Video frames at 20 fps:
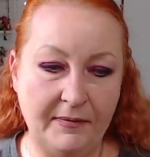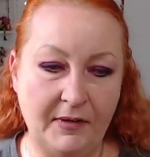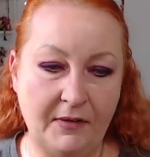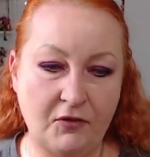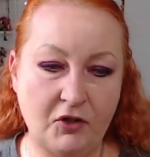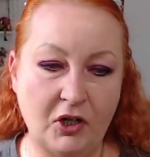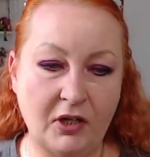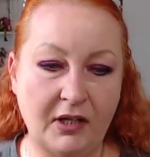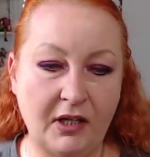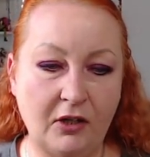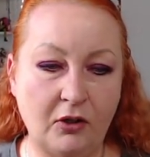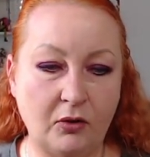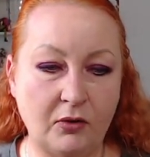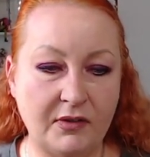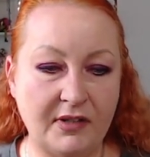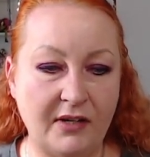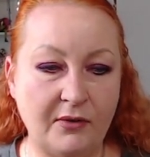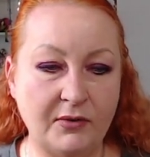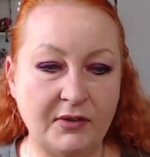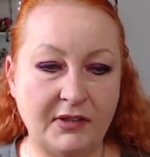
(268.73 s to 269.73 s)
wszelkiego
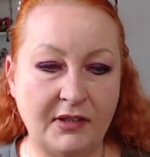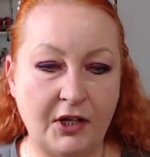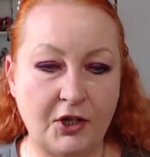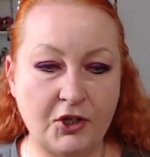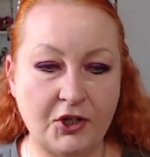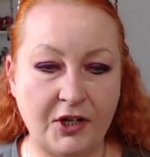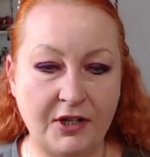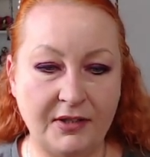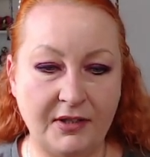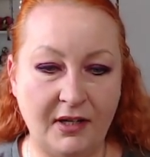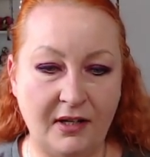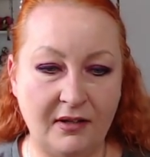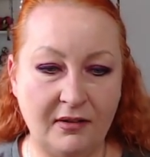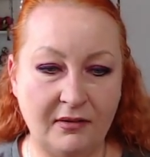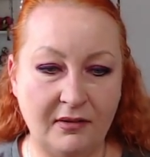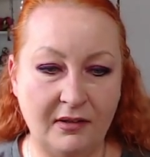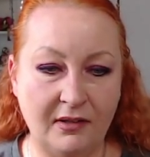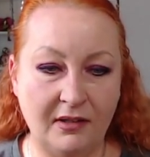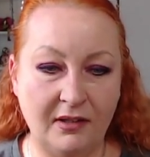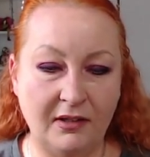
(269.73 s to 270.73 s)
rodzaju
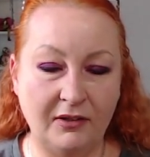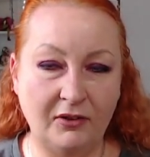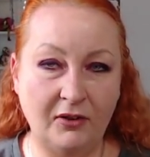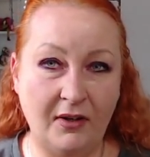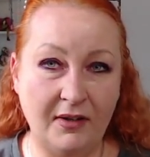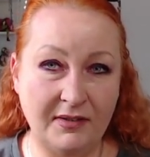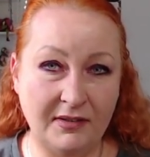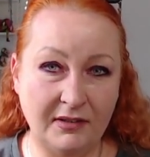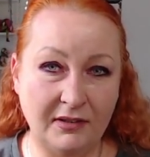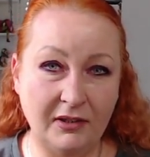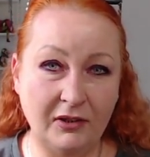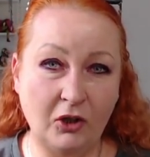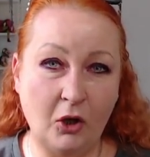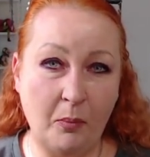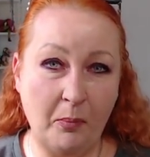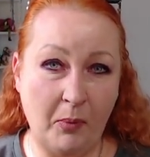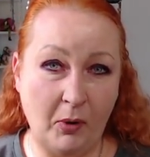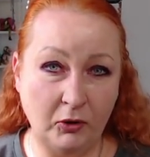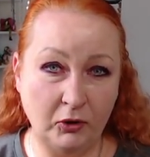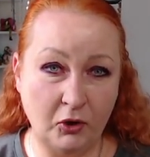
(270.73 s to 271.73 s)
straszenie to jest
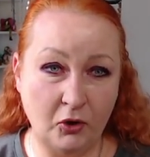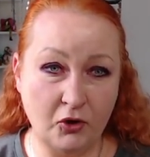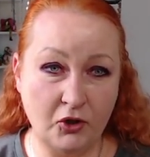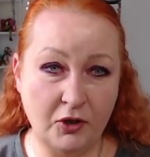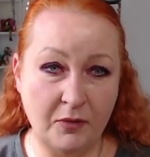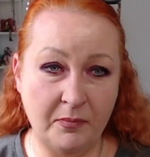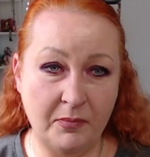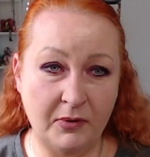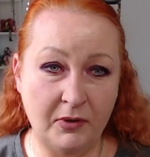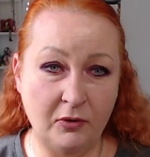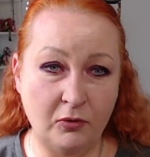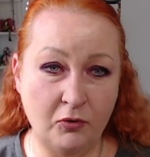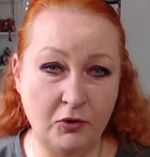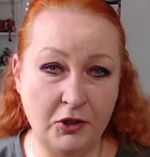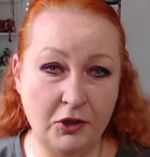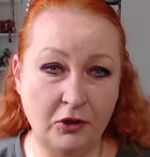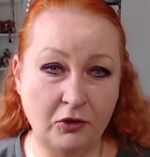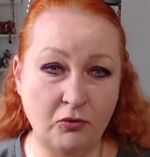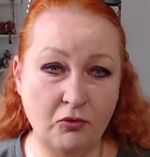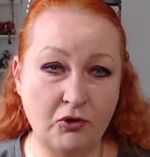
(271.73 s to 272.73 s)
tylko po to, żeby
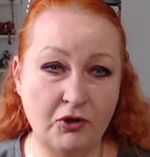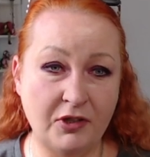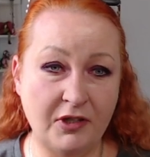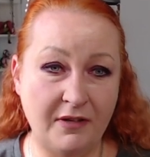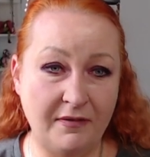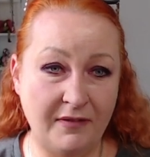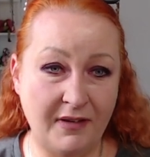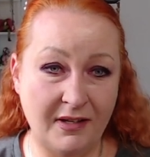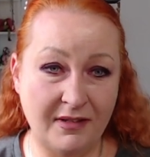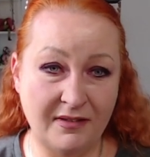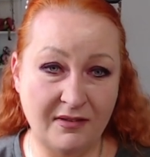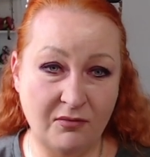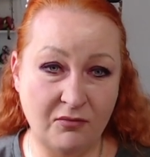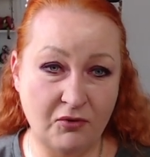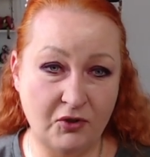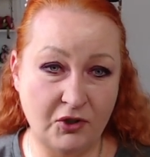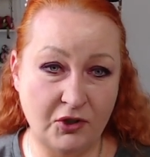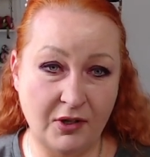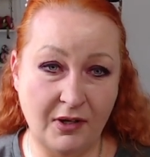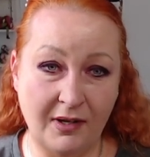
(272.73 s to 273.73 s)
ludzi, którzy nie
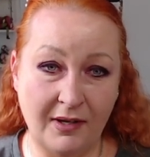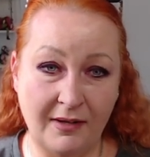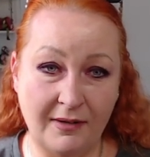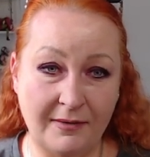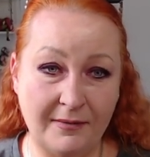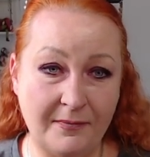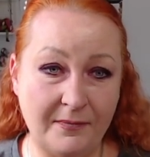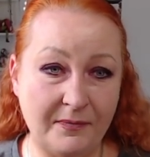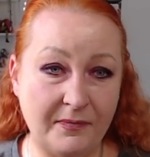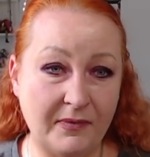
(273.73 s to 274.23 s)
wiedzą, że